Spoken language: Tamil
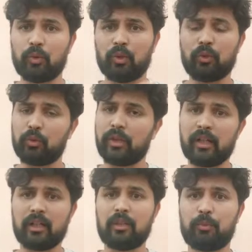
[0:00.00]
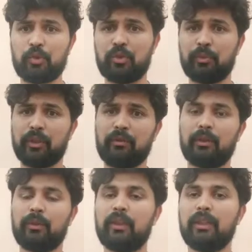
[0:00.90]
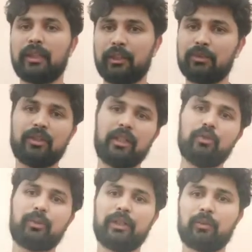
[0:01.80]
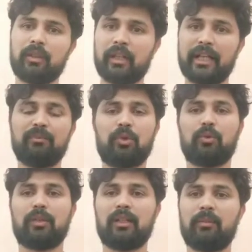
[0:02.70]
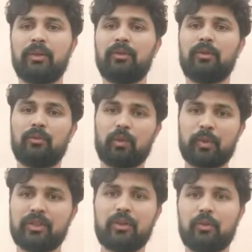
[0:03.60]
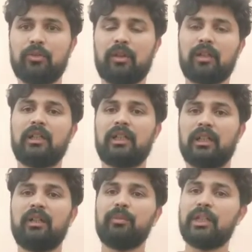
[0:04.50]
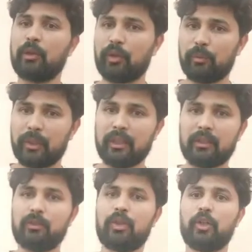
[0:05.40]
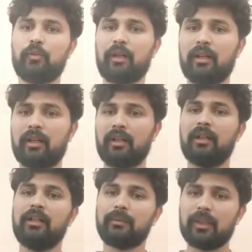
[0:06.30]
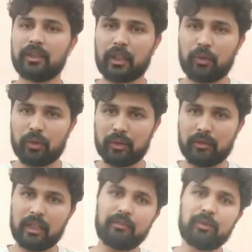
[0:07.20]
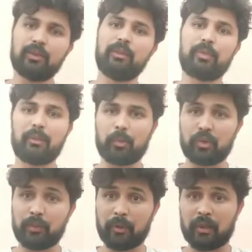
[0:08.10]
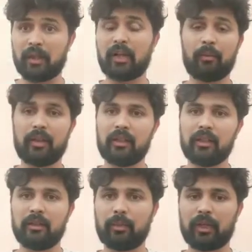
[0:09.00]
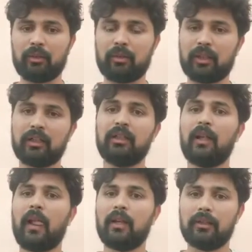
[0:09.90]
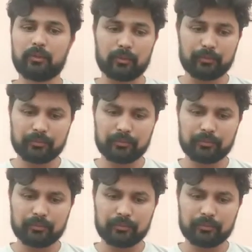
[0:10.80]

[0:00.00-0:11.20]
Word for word: உங்களோட குதிரையெல்லாம் நான் பிடிச்சிட்டு போயிடுவேன் இதை வச்சு நீங்கள் இது பண்ணக்கூடாது ரைட் போகக்கூடாது அப்படின்னு சொல்லிட்டு ஒரு ப்ரெஷர் கொடுத்துட்ருக்காங்க அதெல்லாம் மீறி அவங்க எப்படி அந்த குதிரையோட வாழ்கிறாங்க தன்னோட லைஃப்பை வந்து எப்படி ப்ரொசீட் பண்ணுறாங்க அப்படின்றது அந்த படத்தோட கதை ஸோ